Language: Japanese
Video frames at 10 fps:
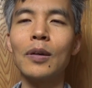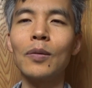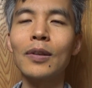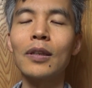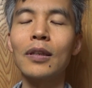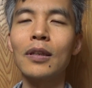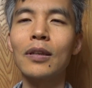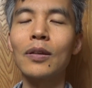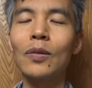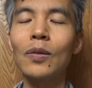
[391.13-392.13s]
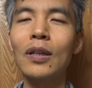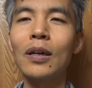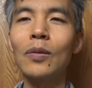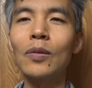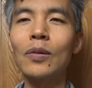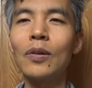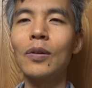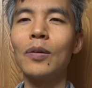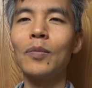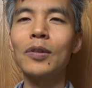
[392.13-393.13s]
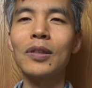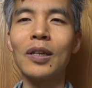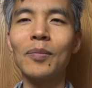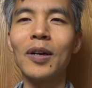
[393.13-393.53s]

ほんそんなことをもし